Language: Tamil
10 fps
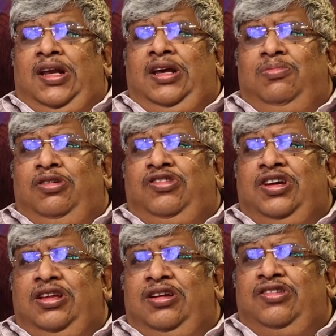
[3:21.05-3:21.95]
வேலையை
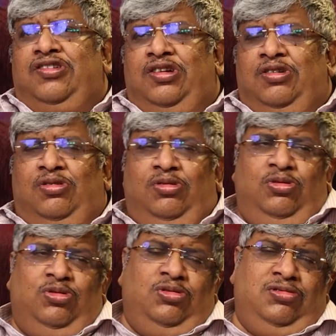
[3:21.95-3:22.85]
முடித்தாதான் ரெஸ்ட்
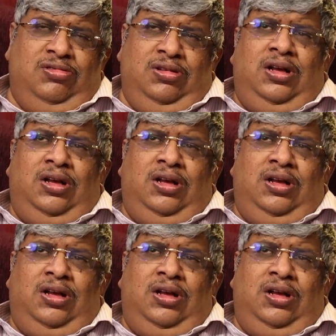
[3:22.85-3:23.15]
எடுக்கணும்னு தோணும்